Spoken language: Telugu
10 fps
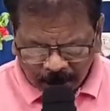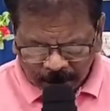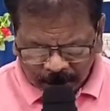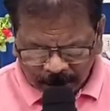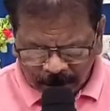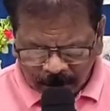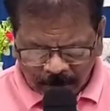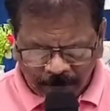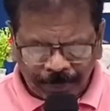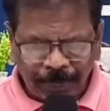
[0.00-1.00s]
వారు
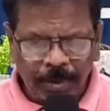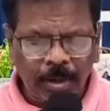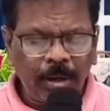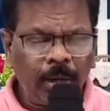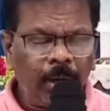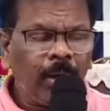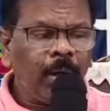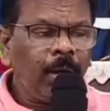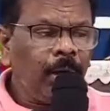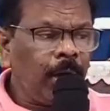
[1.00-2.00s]
ధన్యుడు
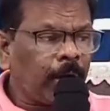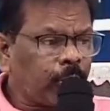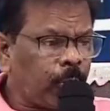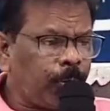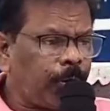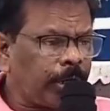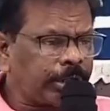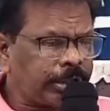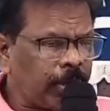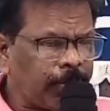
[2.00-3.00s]
యాకోబు
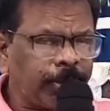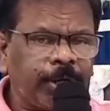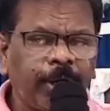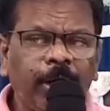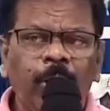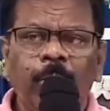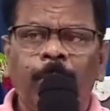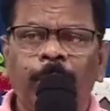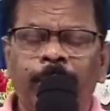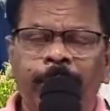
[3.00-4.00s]
రాసిన పత్రికలో
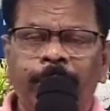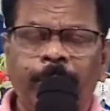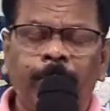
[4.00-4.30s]
మొదట